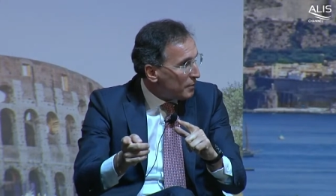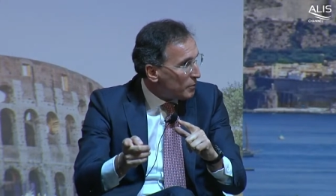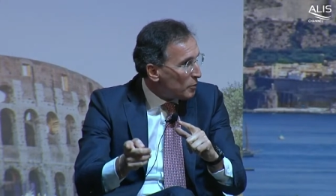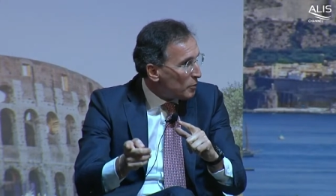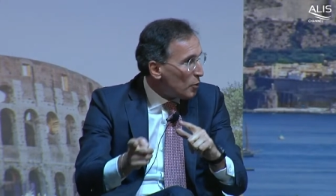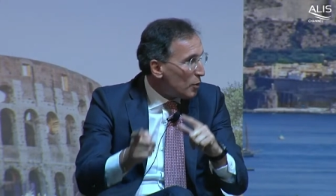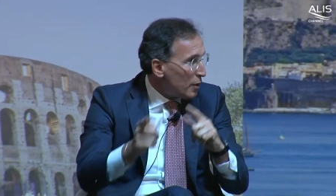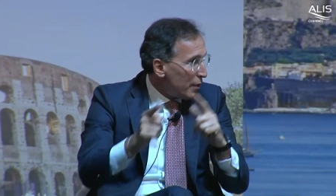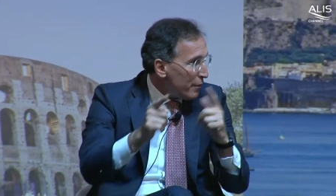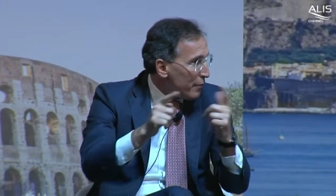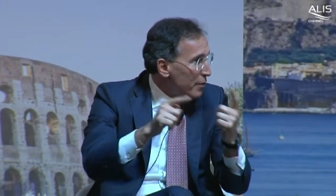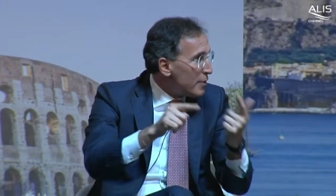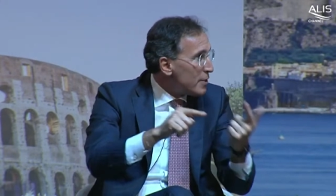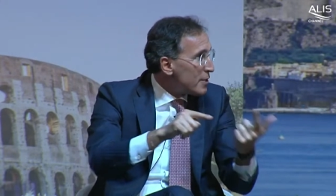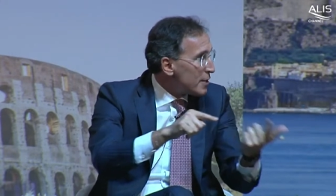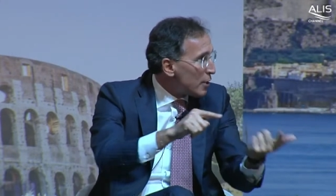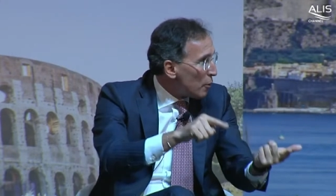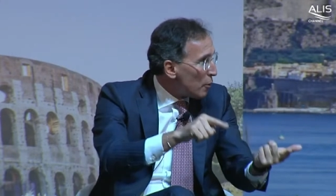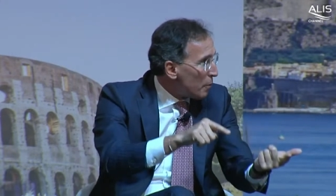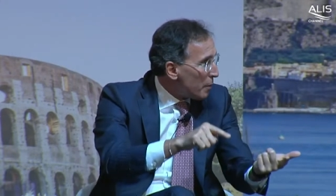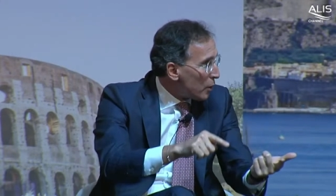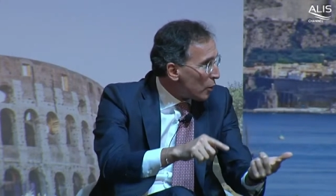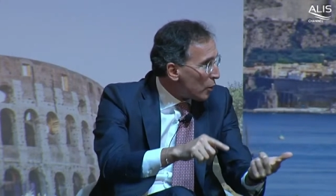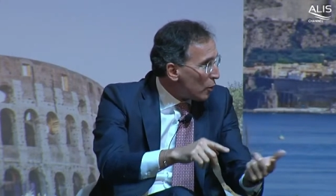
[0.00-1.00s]
non le vinsero
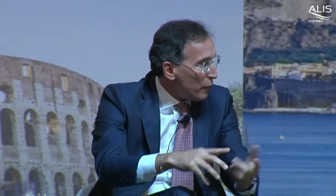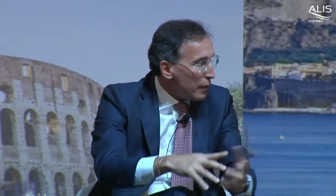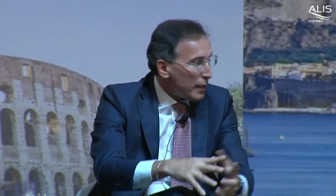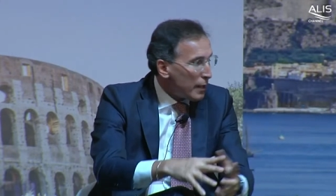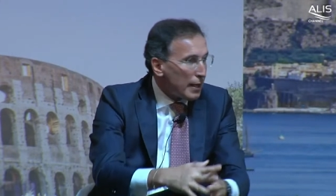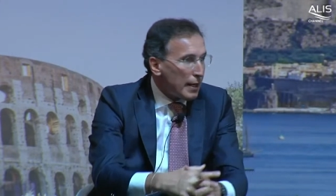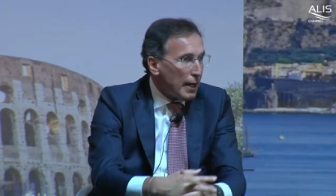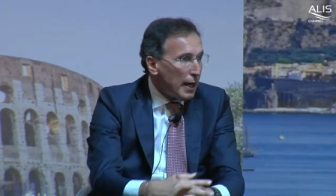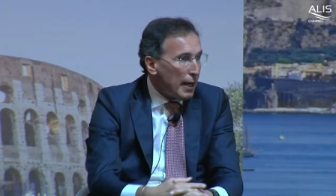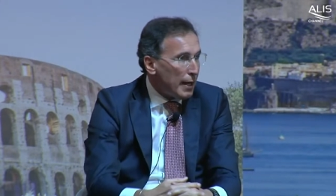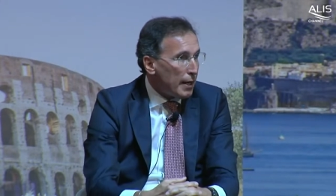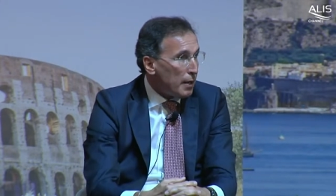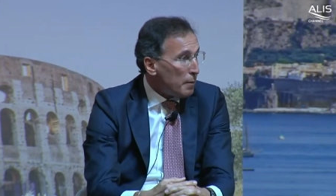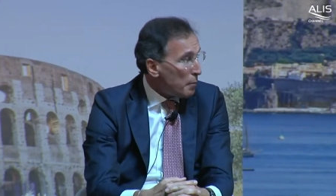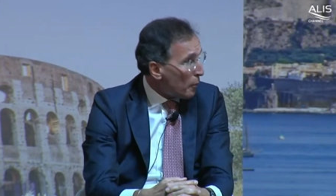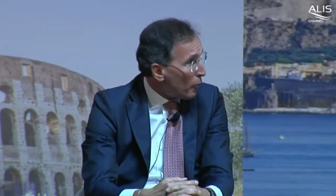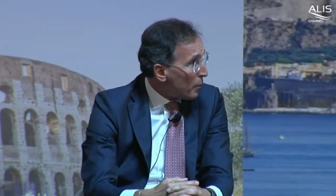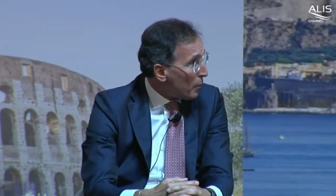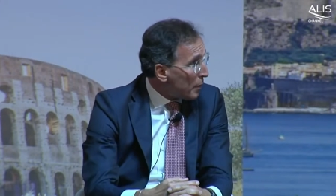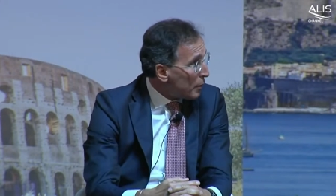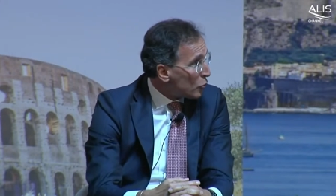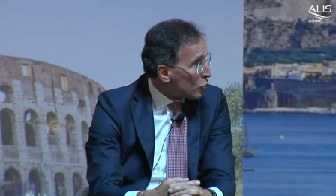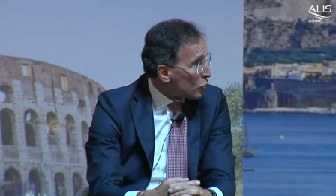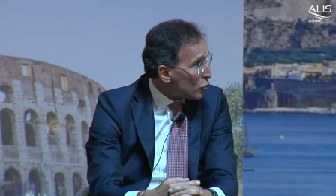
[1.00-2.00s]
per governare, il
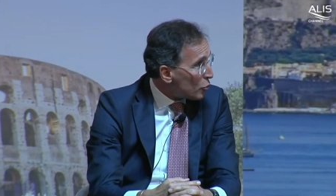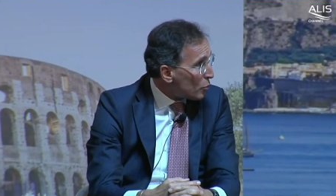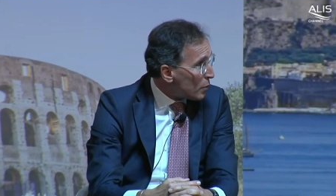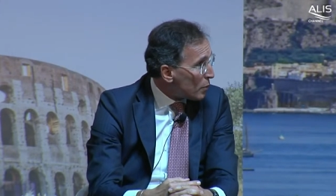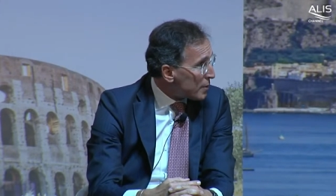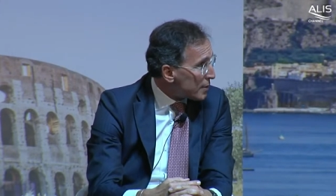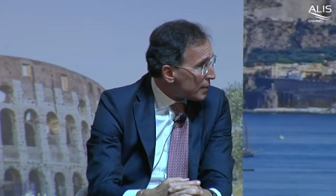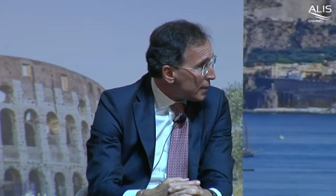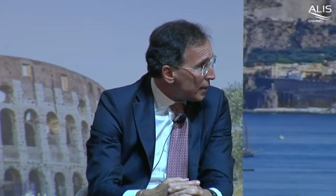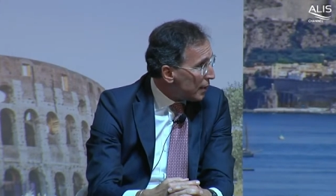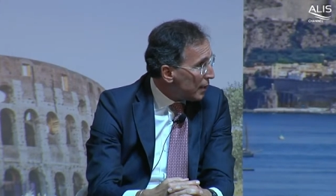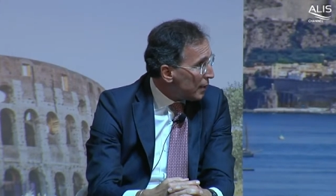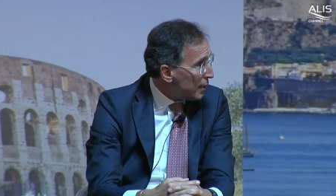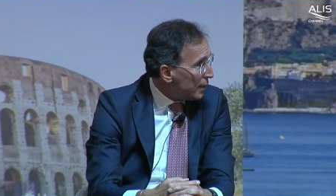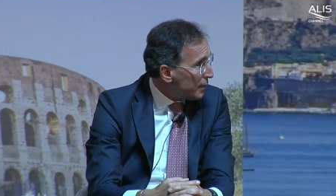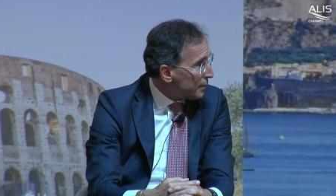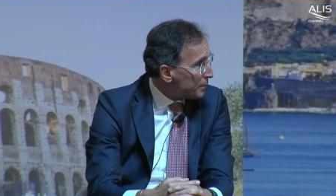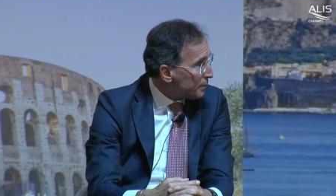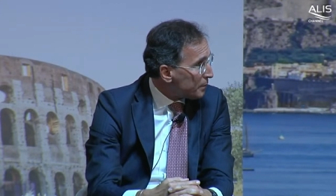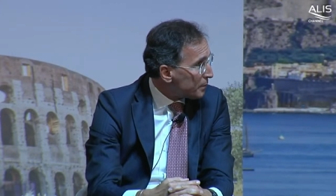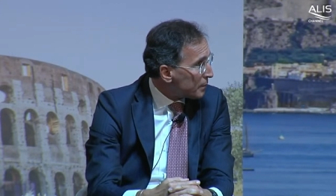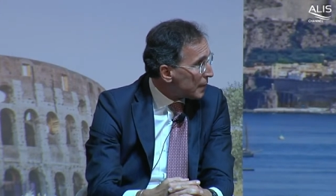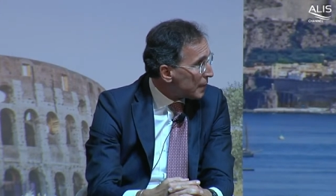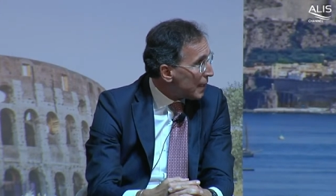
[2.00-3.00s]
Movimento 5 Stelle
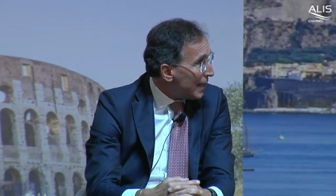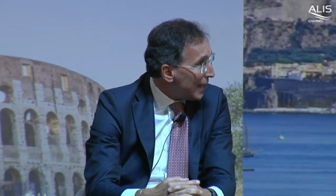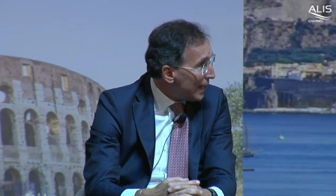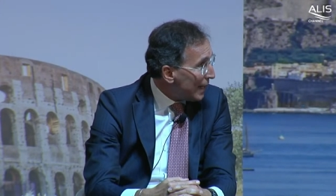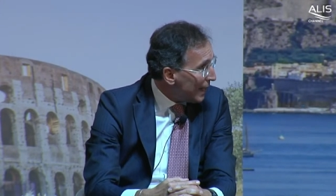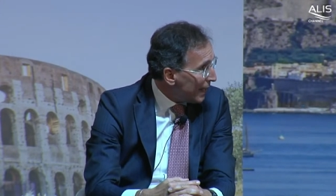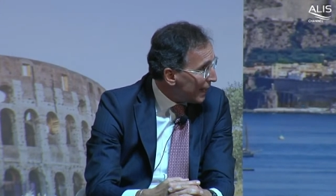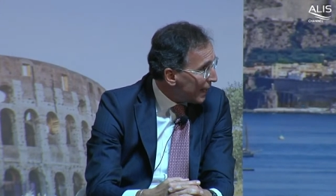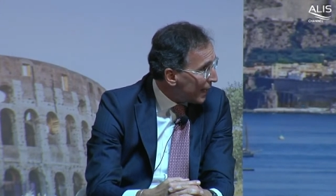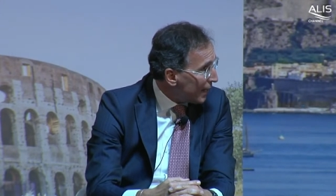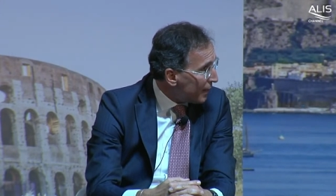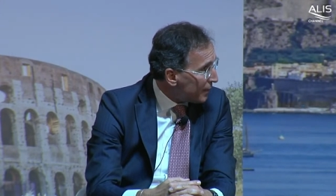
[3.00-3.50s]
e la Lega.